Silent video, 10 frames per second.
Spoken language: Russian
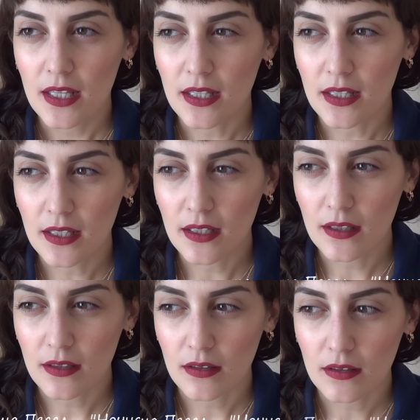
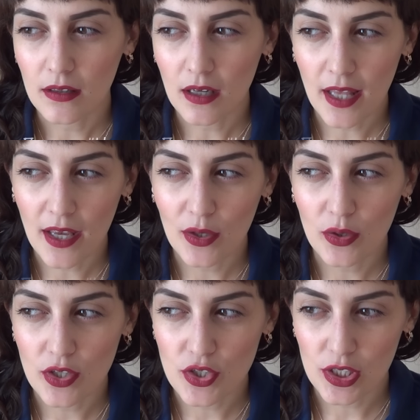И когда я ее
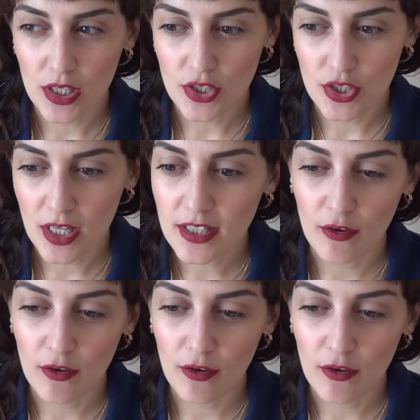начала читать,